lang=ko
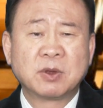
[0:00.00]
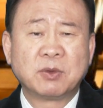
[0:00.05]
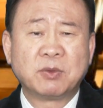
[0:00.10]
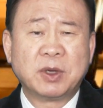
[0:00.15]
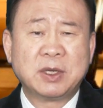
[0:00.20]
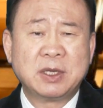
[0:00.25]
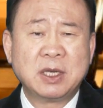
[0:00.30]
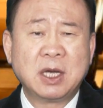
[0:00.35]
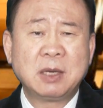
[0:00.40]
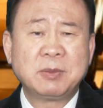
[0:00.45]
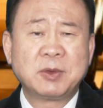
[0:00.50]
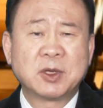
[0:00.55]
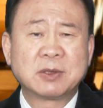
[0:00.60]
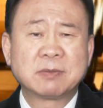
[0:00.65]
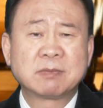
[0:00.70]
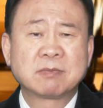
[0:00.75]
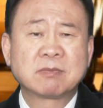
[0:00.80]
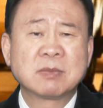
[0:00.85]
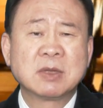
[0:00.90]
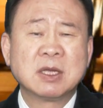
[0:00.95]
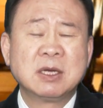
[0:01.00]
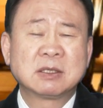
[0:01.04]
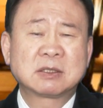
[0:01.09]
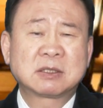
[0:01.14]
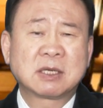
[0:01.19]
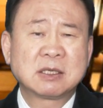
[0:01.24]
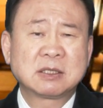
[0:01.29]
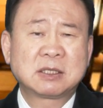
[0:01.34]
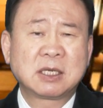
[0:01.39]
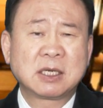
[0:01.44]
왜냐하면
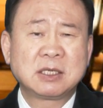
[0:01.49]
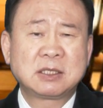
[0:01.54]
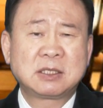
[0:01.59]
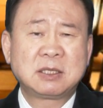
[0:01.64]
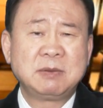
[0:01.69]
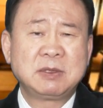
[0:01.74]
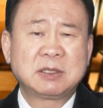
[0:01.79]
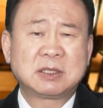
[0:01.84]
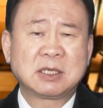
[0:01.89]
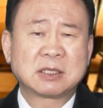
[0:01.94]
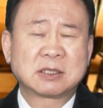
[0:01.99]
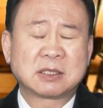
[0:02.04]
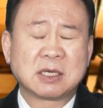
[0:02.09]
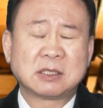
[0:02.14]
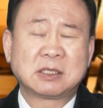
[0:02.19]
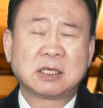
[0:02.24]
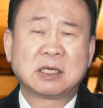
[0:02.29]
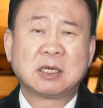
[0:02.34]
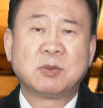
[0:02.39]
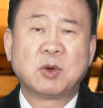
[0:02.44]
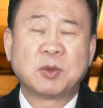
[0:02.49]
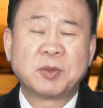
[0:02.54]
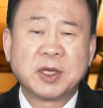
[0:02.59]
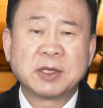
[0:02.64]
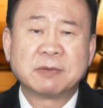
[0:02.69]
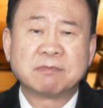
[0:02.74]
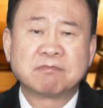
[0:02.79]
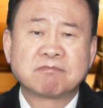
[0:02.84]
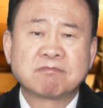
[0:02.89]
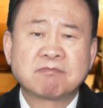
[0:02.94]
창세기 11장 4절에
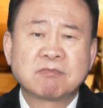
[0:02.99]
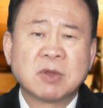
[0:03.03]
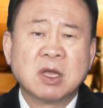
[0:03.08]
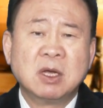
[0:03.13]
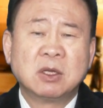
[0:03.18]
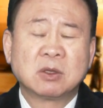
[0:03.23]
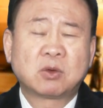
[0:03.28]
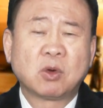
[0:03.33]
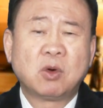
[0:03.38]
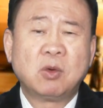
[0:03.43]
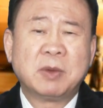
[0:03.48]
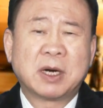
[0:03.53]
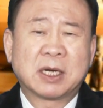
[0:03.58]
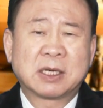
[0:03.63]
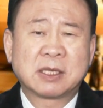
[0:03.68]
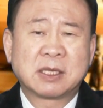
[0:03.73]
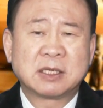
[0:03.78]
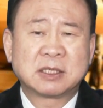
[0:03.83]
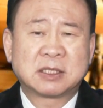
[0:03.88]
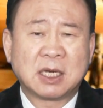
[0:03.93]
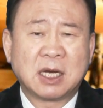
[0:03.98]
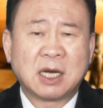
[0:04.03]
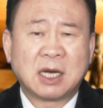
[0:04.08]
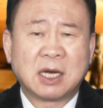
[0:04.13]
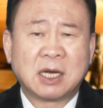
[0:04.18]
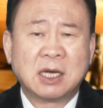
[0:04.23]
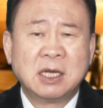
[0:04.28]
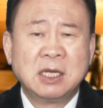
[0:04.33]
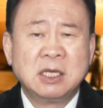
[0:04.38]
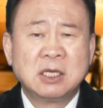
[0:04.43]
보면 또 말하되
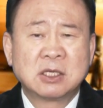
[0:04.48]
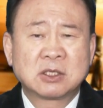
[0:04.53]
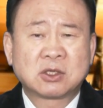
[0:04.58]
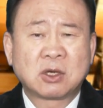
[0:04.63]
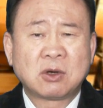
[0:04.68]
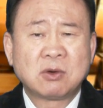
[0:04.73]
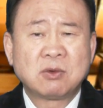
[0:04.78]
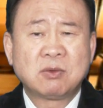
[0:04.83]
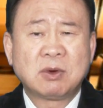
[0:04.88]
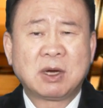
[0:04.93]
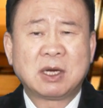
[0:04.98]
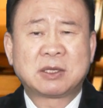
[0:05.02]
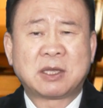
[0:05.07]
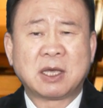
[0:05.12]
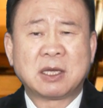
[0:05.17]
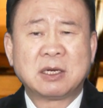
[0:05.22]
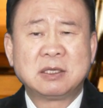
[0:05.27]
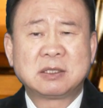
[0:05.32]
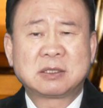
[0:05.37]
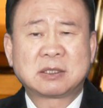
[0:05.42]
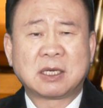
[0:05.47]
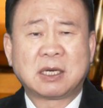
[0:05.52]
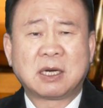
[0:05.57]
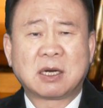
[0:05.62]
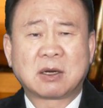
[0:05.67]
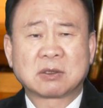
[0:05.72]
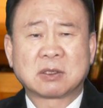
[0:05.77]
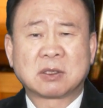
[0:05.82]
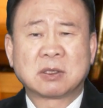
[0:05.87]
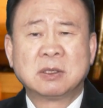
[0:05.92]
자 성과 대를
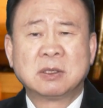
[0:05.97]
쌓아